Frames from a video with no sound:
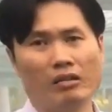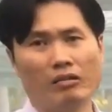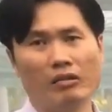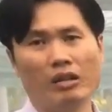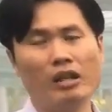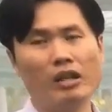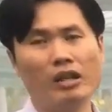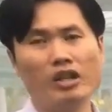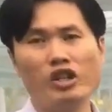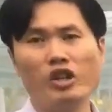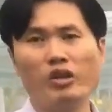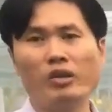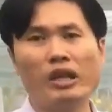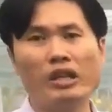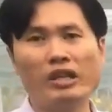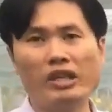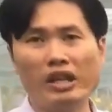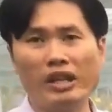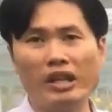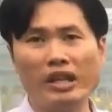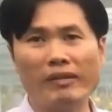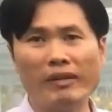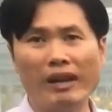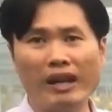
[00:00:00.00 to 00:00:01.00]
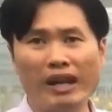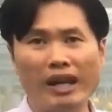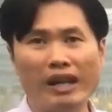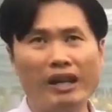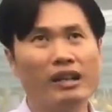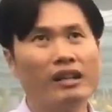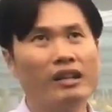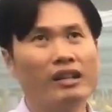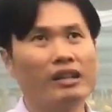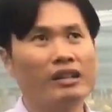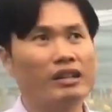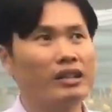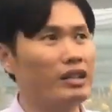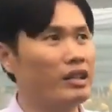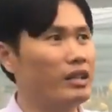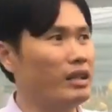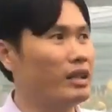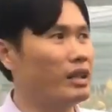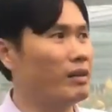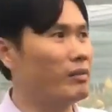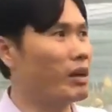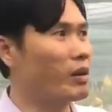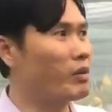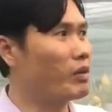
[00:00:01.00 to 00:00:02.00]
rất là nhiều giá trị các bạn ha.
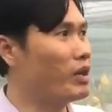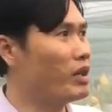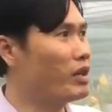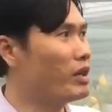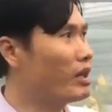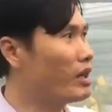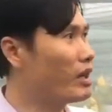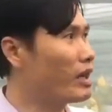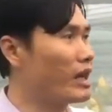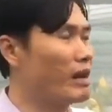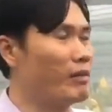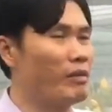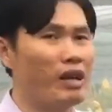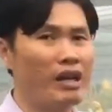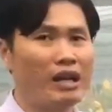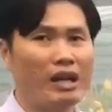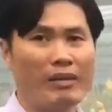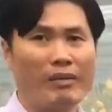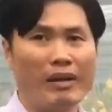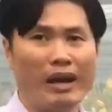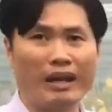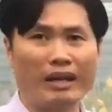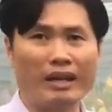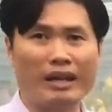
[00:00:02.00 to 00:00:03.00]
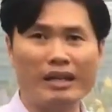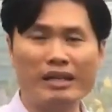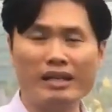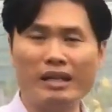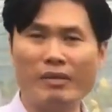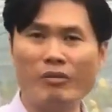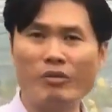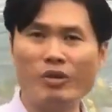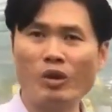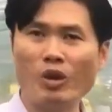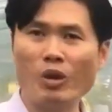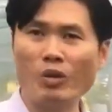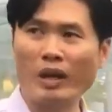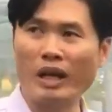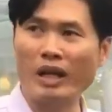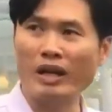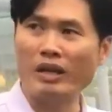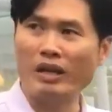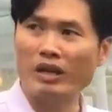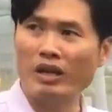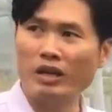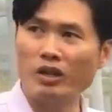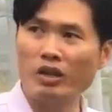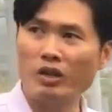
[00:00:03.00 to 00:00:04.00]
Thì Mai Huy rất là cảm ơn các bạn đã xem video
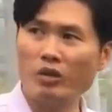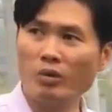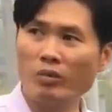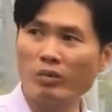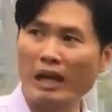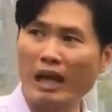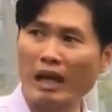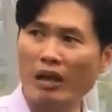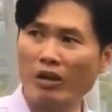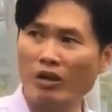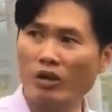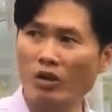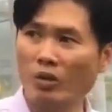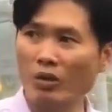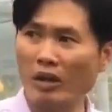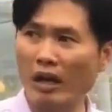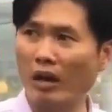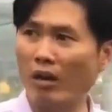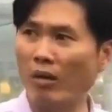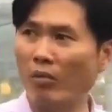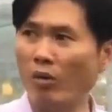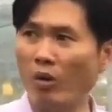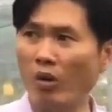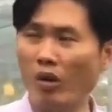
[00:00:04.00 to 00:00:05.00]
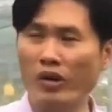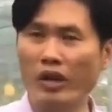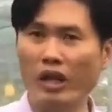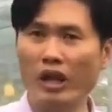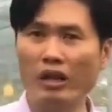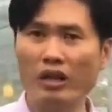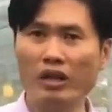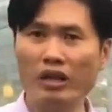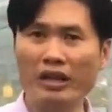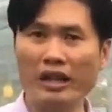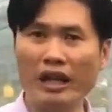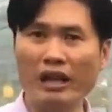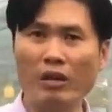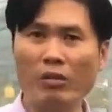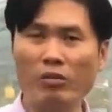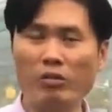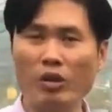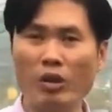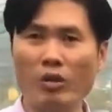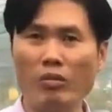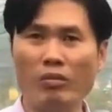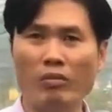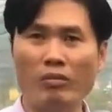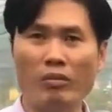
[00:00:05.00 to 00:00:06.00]
này. Nếu chúng ta có nhu cầu mua về lưới chắn côn
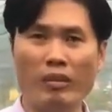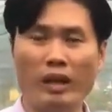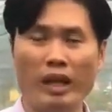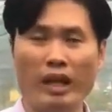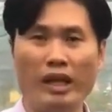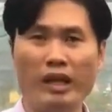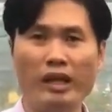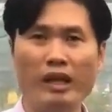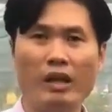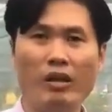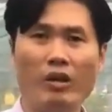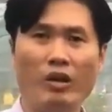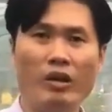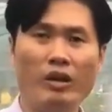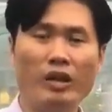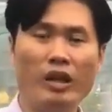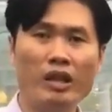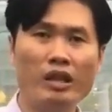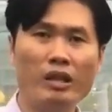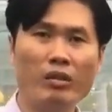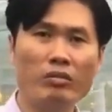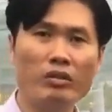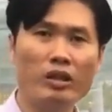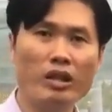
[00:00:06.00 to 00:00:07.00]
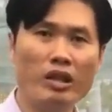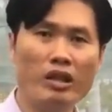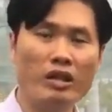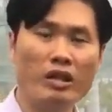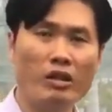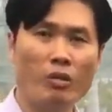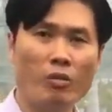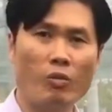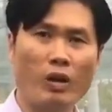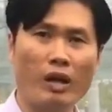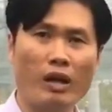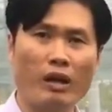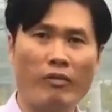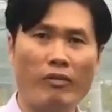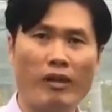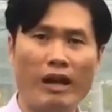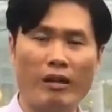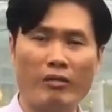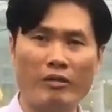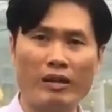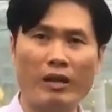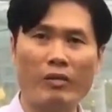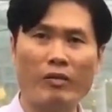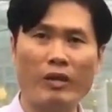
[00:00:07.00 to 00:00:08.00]
trùng, hãy gọi đến công ty hoặc là
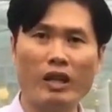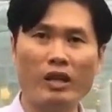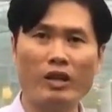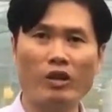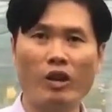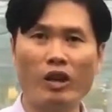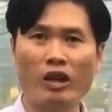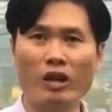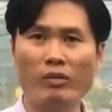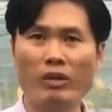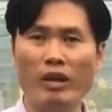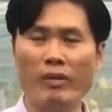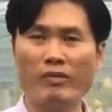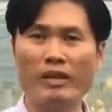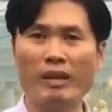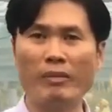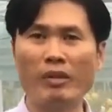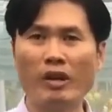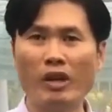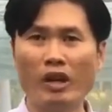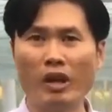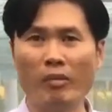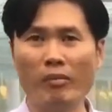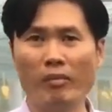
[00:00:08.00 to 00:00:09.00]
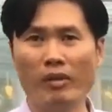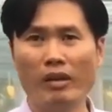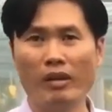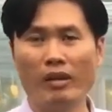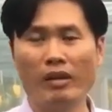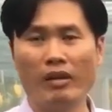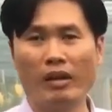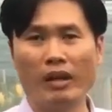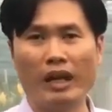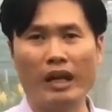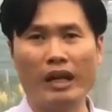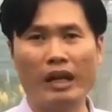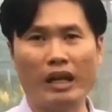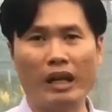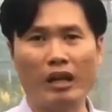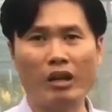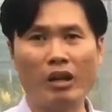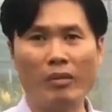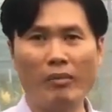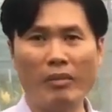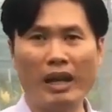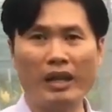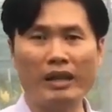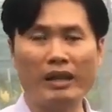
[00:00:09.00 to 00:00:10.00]
vào trang web kho nông nghiệp chấm com, hay là
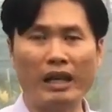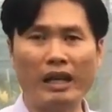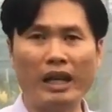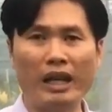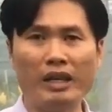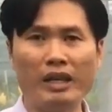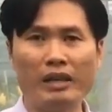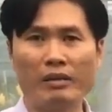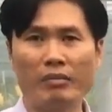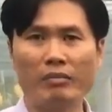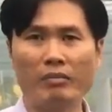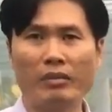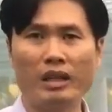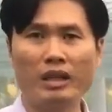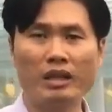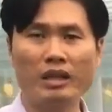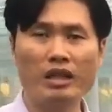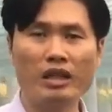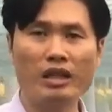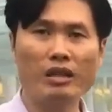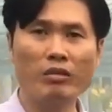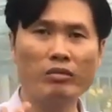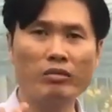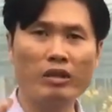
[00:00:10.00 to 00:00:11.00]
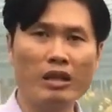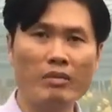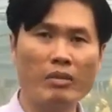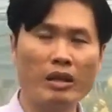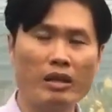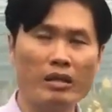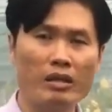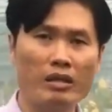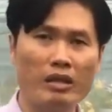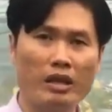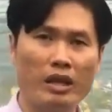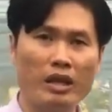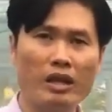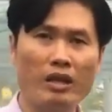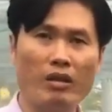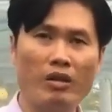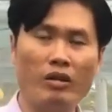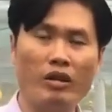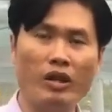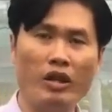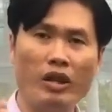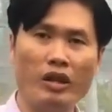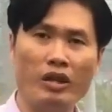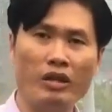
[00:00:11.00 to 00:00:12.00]
comment tại đây, bên nhân viên công ty mình sẽ
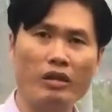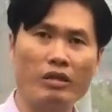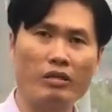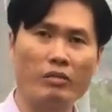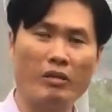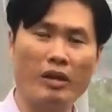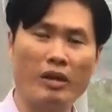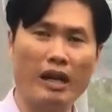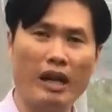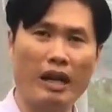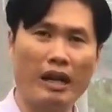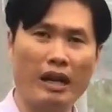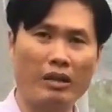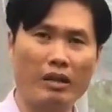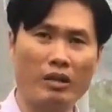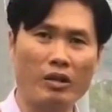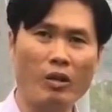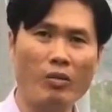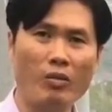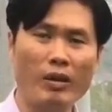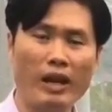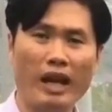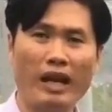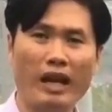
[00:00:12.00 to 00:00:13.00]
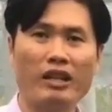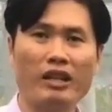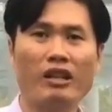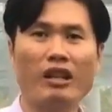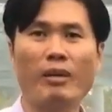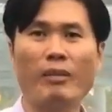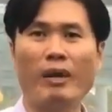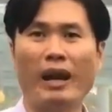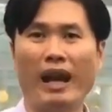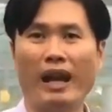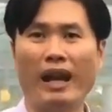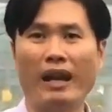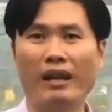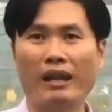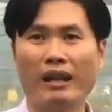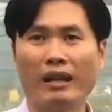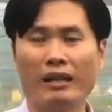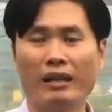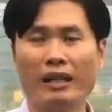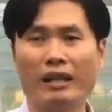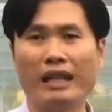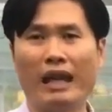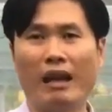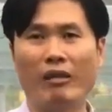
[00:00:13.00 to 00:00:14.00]
gọi điện và chốt hàng cho các bạn
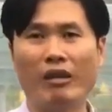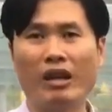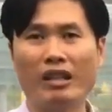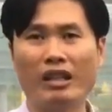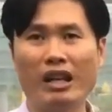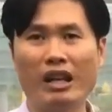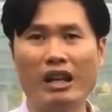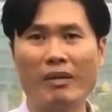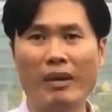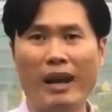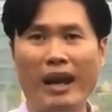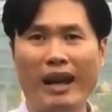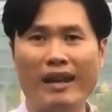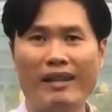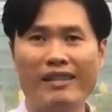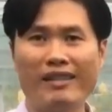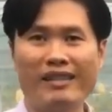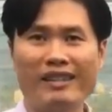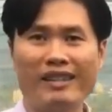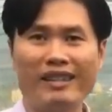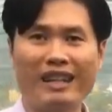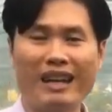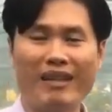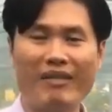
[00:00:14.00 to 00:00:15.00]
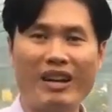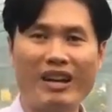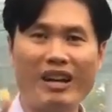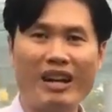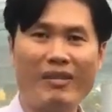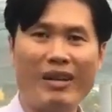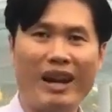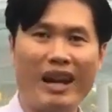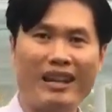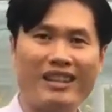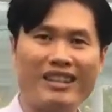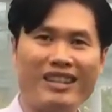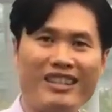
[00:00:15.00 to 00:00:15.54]
để tạo đơn cho các bạn. Cảm ơn các bạn,